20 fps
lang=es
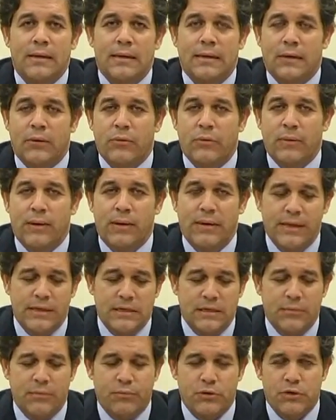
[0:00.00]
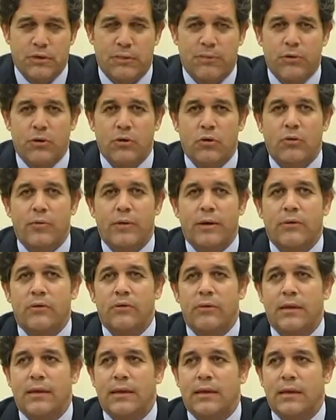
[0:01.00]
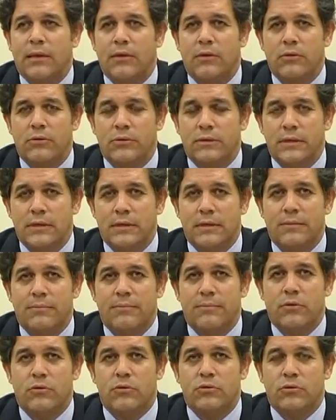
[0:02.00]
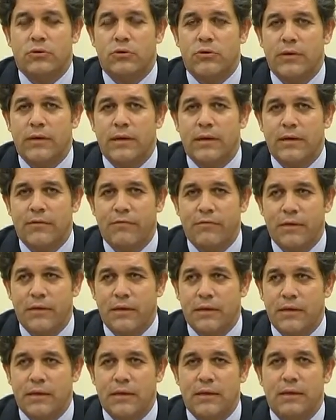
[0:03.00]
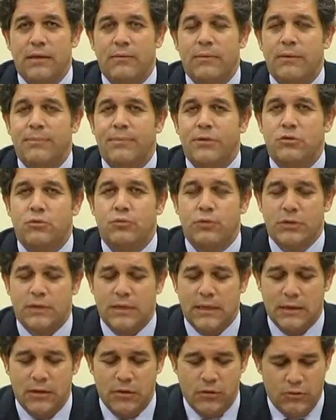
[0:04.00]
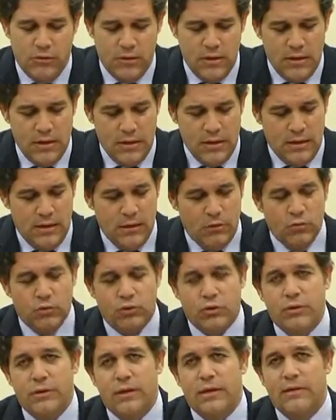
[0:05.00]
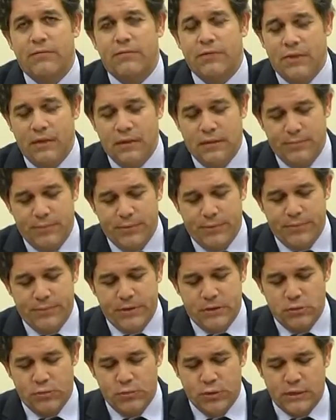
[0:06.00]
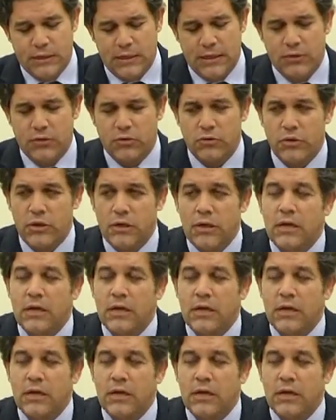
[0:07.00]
las nuevas leyes impuestas por el Gobierno de la Nación de control del déficit y nivel presupuestario y control del déficit presupuestario,